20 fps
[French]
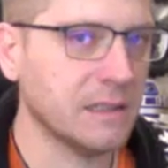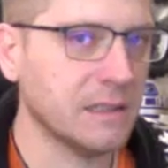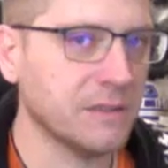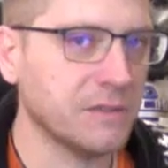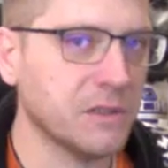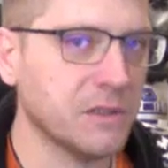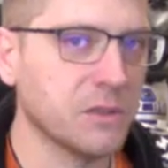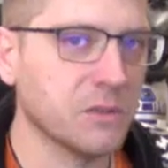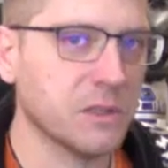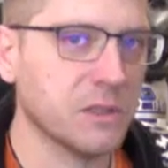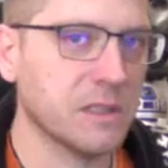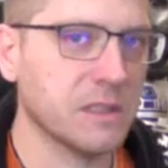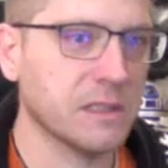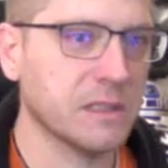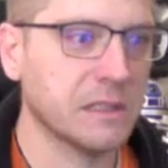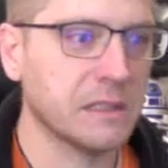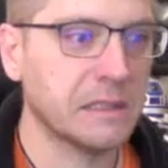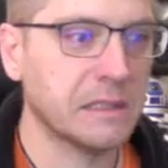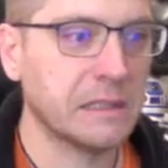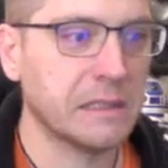de la figurine
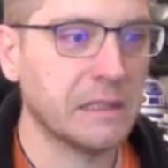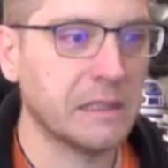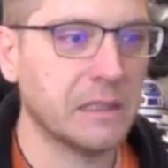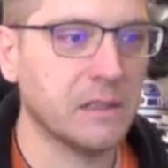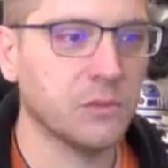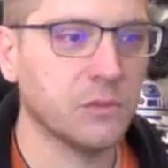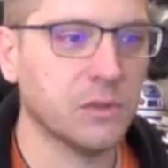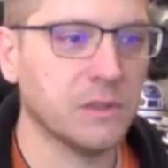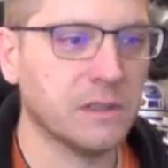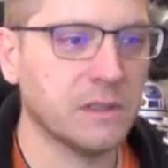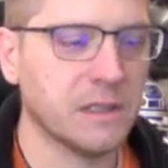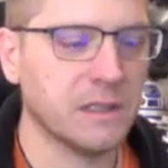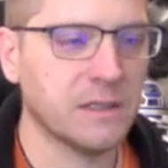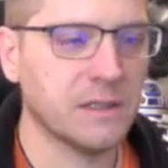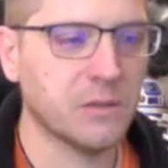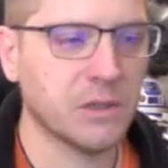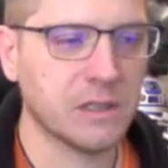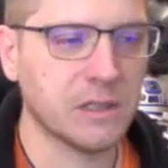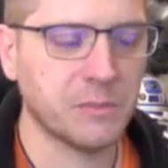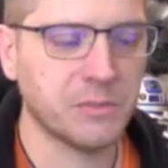et vous risquez
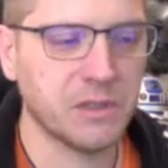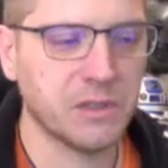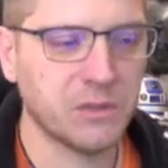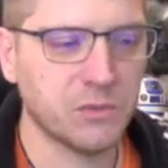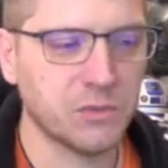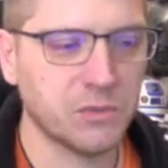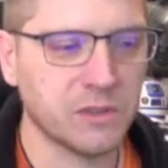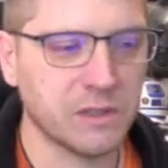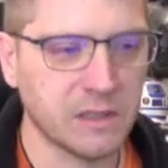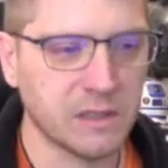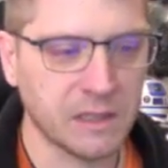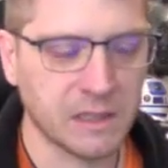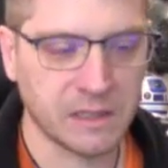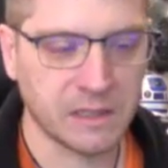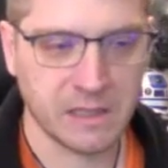d'avoir des petits soucis.